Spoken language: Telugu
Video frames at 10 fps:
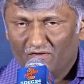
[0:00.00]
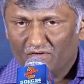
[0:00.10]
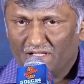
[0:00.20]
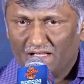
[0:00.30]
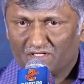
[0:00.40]

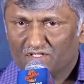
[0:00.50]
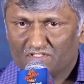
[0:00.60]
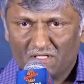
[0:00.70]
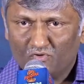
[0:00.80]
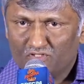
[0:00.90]
ఉన్న
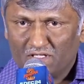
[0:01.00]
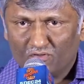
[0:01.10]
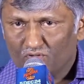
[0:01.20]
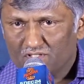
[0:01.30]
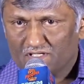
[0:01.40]
ఎలక్షన్స్ టైంలో
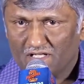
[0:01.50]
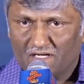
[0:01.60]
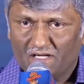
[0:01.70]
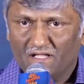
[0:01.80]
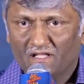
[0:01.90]
జరుగుండొచ్చు
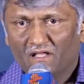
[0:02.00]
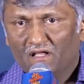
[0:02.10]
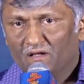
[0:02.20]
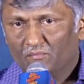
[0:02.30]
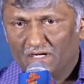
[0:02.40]
కానండి
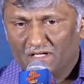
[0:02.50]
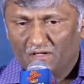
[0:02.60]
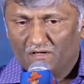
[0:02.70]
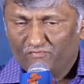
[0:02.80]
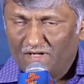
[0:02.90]
బట్
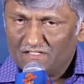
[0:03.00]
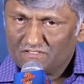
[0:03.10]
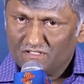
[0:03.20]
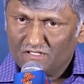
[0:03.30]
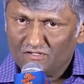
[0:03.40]

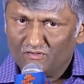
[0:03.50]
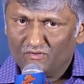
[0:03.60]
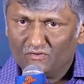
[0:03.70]
ఫ్యాన్స్ అందరూ